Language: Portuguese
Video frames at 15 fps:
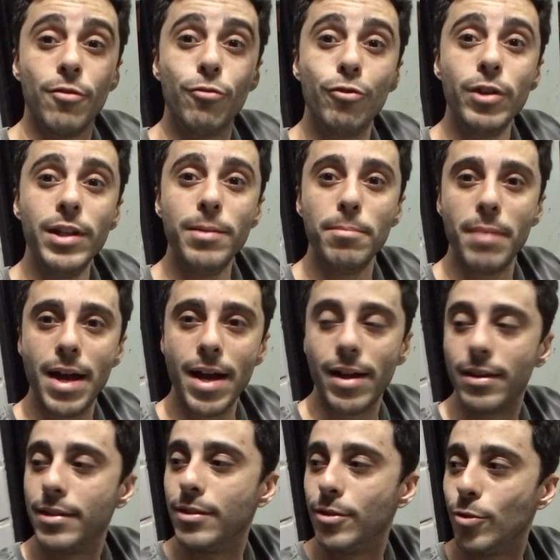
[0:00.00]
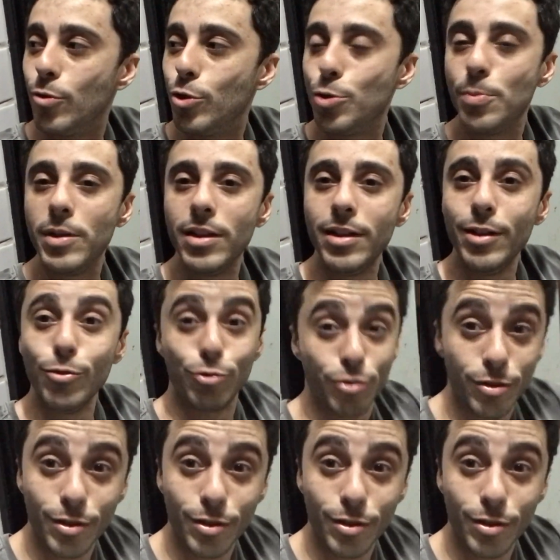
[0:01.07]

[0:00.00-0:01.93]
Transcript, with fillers: Fui limar os pininhos.